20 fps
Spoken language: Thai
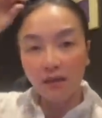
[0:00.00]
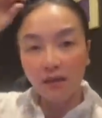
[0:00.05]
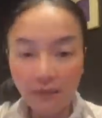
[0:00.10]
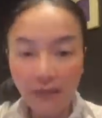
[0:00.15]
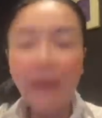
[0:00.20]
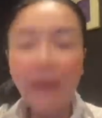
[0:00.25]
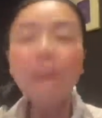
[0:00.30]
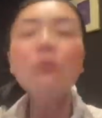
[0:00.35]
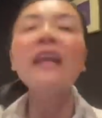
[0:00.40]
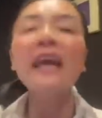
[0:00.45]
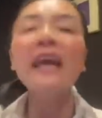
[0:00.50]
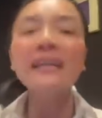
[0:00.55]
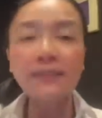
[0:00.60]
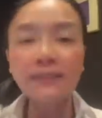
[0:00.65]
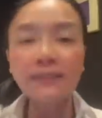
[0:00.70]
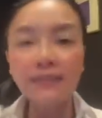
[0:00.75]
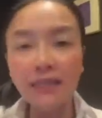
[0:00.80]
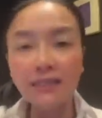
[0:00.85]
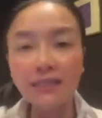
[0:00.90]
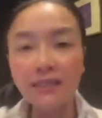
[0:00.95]
นี่ถ้ากูเป็น
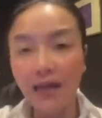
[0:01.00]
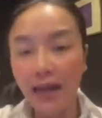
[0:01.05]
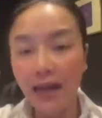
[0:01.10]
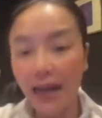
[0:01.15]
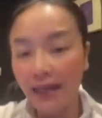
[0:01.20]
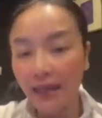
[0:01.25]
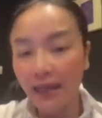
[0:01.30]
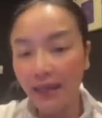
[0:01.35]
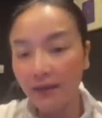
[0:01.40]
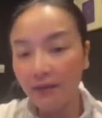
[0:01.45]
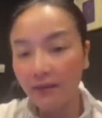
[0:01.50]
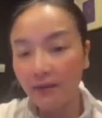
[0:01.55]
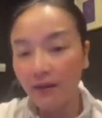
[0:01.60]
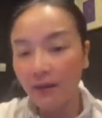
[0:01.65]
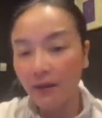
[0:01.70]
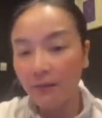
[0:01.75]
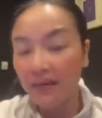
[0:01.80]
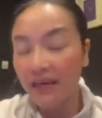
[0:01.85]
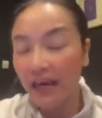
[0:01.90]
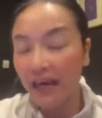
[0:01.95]
เมียได้กูก็ปฏิ
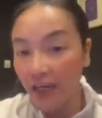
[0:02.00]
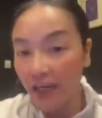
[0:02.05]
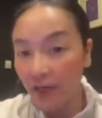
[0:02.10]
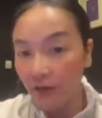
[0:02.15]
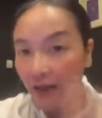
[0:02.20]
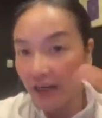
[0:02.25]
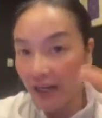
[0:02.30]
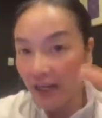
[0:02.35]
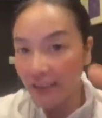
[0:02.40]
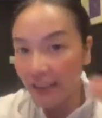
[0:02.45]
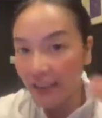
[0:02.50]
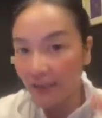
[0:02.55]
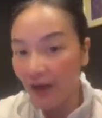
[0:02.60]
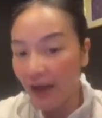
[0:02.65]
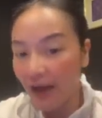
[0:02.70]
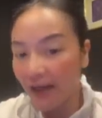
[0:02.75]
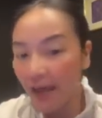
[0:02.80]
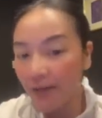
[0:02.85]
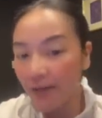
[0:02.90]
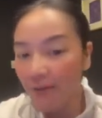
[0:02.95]
วัตินะทั้งมีรถ
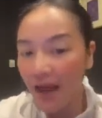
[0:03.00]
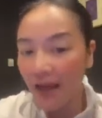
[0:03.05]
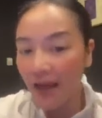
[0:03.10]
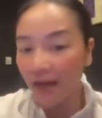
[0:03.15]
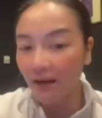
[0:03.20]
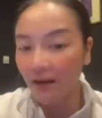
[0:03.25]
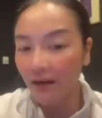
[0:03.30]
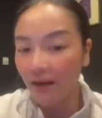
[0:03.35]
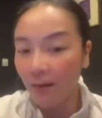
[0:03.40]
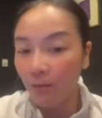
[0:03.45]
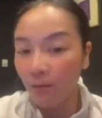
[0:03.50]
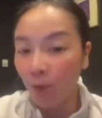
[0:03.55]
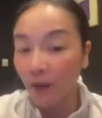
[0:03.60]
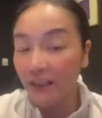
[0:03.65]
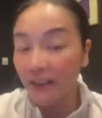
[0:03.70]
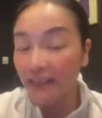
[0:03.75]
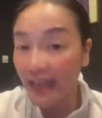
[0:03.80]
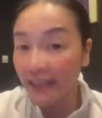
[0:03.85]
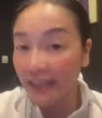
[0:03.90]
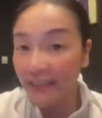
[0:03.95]
ถังจะขับรถถังขับ
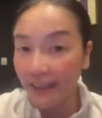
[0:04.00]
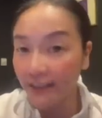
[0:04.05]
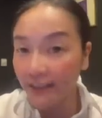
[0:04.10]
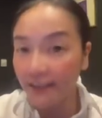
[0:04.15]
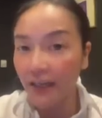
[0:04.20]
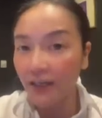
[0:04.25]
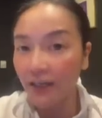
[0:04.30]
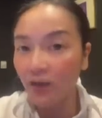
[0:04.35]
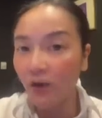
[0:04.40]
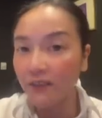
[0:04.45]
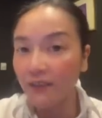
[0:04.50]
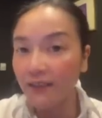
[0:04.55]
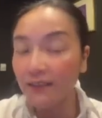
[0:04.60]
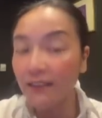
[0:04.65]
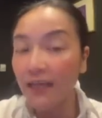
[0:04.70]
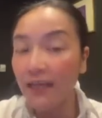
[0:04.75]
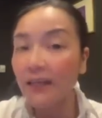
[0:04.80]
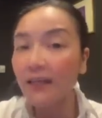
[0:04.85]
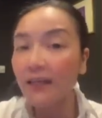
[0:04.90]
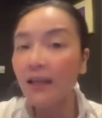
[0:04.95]
ไปเหยียบหัวแตกเลย
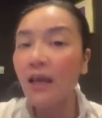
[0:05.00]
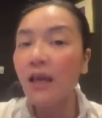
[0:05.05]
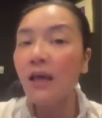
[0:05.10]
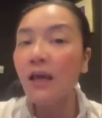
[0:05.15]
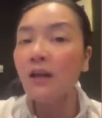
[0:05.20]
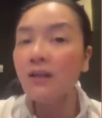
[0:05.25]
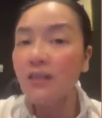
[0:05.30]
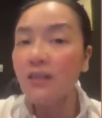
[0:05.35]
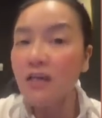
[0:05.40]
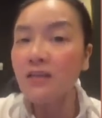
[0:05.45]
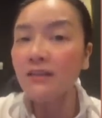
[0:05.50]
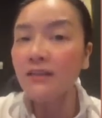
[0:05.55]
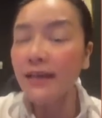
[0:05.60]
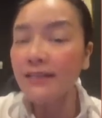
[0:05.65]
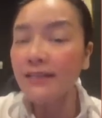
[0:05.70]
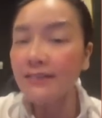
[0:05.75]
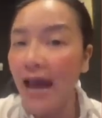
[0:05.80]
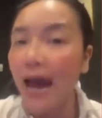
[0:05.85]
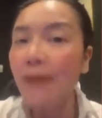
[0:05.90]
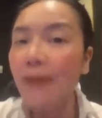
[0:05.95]
เหยียบหัว
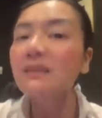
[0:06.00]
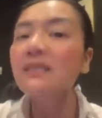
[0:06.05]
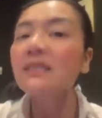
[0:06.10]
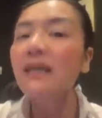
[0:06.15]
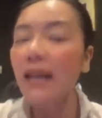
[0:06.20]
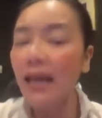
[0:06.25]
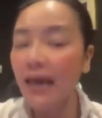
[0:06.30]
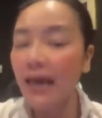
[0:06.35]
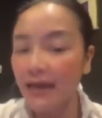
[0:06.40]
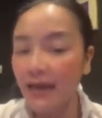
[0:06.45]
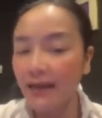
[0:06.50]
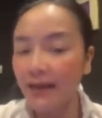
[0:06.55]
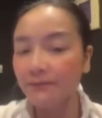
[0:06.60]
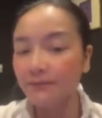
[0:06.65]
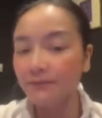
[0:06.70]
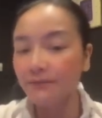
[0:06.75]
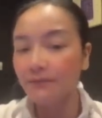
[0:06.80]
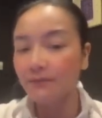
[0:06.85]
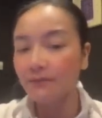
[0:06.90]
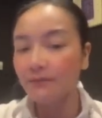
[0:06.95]
แตกเลยคืออะไร
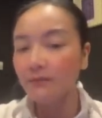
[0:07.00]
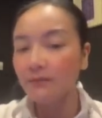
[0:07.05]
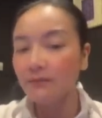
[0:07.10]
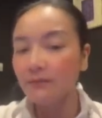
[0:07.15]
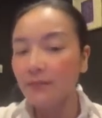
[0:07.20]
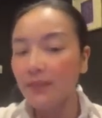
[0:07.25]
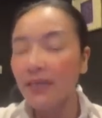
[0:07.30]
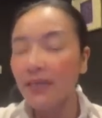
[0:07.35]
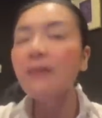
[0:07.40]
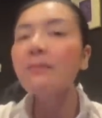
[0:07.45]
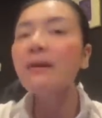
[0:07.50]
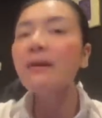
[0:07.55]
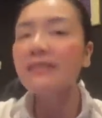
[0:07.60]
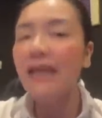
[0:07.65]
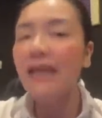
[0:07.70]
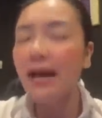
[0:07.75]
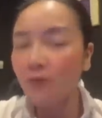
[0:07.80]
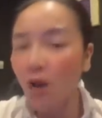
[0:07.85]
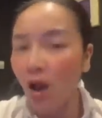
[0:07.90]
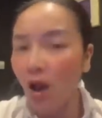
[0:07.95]
อ่ะรั
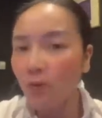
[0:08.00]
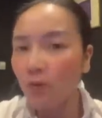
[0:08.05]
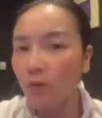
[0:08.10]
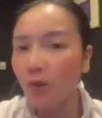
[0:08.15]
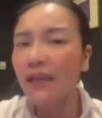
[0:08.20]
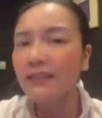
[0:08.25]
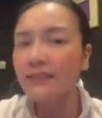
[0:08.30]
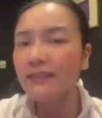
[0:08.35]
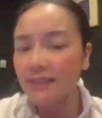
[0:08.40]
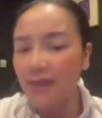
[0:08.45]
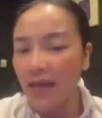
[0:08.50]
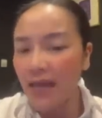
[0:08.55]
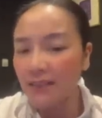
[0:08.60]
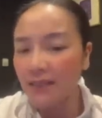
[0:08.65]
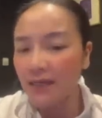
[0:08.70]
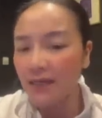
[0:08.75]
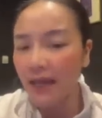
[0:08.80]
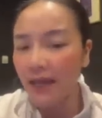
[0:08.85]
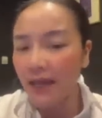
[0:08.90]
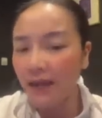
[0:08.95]
กสามข้อผลงานชัดชา
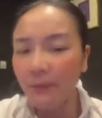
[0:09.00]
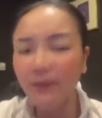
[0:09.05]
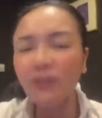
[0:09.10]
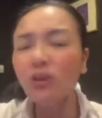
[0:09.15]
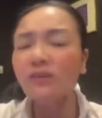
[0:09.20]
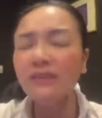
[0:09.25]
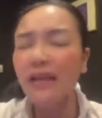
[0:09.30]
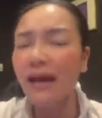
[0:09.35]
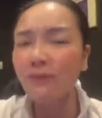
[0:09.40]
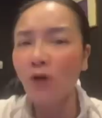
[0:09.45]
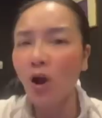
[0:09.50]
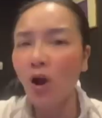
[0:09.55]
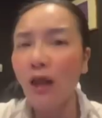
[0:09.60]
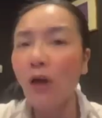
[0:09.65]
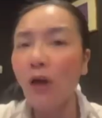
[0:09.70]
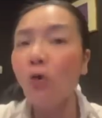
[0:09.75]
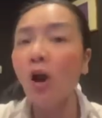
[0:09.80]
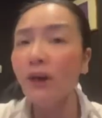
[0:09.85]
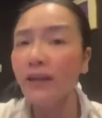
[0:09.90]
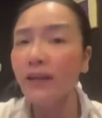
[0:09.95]
ติคืออะไรไม่ต้องสามข้อ
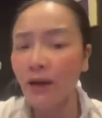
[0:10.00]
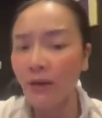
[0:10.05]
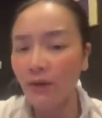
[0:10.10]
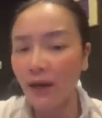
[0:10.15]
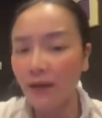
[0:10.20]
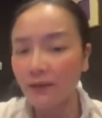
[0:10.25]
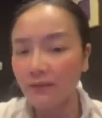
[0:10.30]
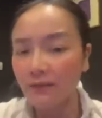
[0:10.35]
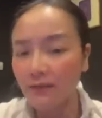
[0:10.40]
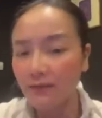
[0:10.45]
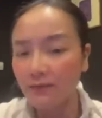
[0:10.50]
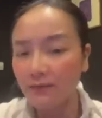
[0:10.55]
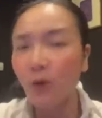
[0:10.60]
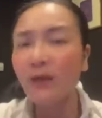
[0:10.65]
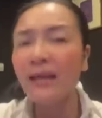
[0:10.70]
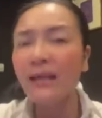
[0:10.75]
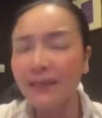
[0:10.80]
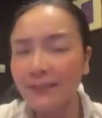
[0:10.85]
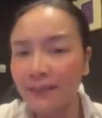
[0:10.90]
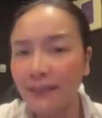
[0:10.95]
เราข้อเดียวอ่ะ
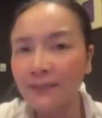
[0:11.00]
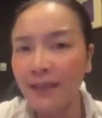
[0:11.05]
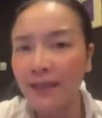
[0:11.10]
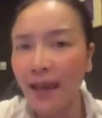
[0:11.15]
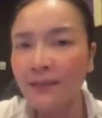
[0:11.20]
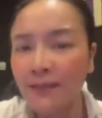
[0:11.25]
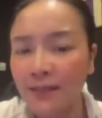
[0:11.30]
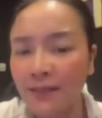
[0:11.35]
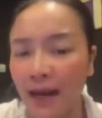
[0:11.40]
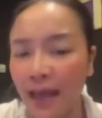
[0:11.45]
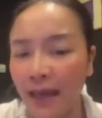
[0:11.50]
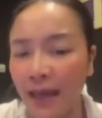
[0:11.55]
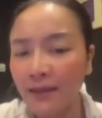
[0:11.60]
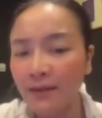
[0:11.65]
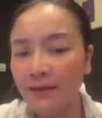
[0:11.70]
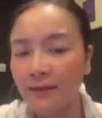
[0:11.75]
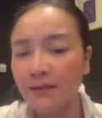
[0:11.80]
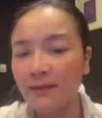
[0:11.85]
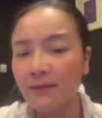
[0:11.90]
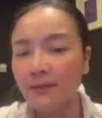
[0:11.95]
ผลงานชัดชาติคืออะไร
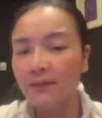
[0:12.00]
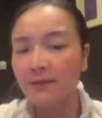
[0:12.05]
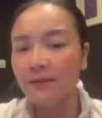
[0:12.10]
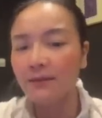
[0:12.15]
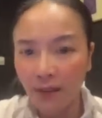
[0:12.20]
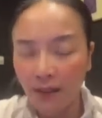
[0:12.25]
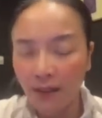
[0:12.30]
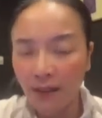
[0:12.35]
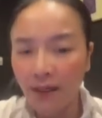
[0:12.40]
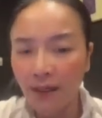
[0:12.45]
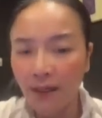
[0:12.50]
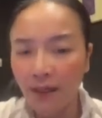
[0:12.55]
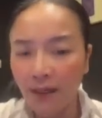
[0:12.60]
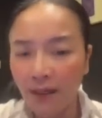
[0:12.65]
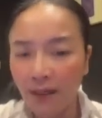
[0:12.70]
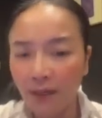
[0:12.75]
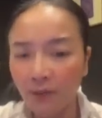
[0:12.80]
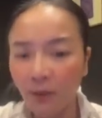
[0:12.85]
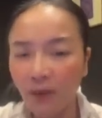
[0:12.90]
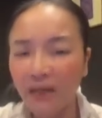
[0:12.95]
เอ
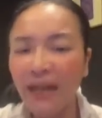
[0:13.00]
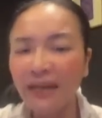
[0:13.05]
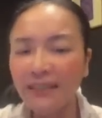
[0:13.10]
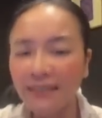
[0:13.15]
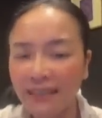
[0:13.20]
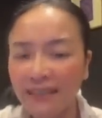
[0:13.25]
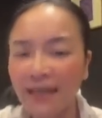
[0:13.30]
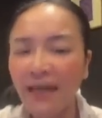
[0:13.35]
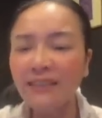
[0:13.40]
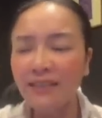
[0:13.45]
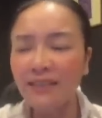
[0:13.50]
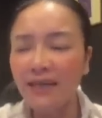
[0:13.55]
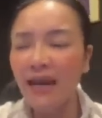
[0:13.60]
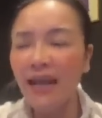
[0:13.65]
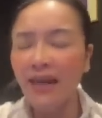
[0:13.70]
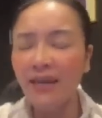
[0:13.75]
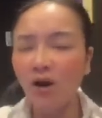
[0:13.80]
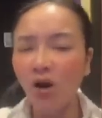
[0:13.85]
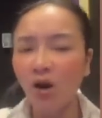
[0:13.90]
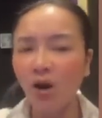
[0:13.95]
อ ผลงานชัดๆคือ
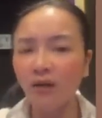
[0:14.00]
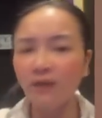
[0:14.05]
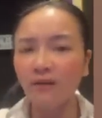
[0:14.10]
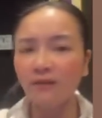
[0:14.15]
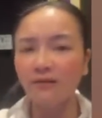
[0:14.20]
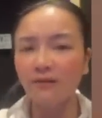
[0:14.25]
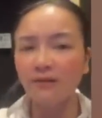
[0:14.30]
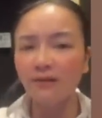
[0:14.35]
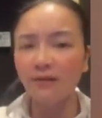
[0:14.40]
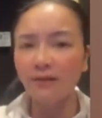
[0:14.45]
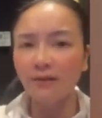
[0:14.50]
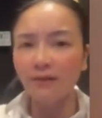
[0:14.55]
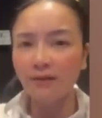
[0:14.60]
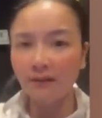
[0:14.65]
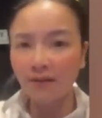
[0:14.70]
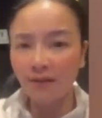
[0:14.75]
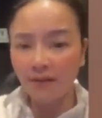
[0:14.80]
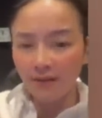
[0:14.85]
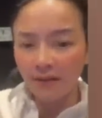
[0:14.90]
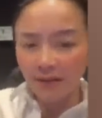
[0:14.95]
อะไรก่อน
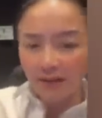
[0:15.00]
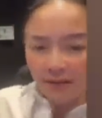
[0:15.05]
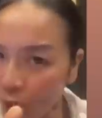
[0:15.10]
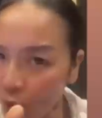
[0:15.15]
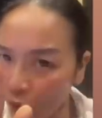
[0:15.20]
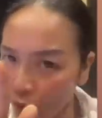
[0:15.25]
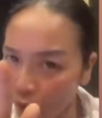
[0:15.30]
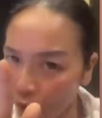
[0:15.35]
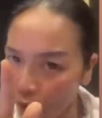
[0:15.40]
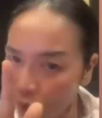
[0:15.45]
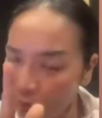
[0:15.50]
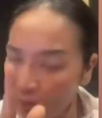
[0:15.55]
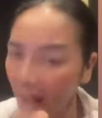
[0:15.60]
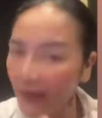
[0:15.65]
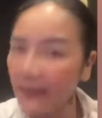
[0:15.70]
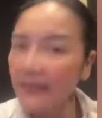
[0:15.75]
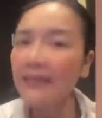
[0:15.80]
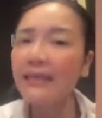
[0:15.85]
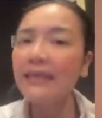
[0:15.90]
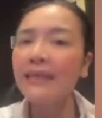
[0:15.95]
นำรุ่นรุ่นให
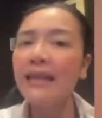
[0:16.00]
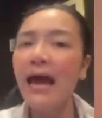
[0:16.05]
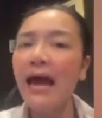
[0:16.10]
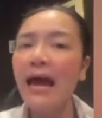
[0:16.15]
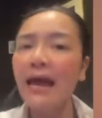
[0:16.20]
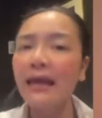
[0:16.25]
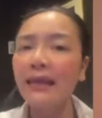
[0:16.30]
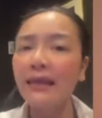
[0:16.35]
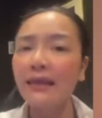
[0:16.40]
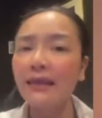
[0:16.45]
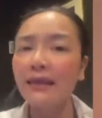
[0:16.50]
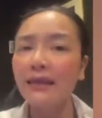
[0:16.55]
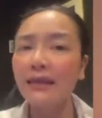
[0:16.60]
ม่ที่ดีได้ จ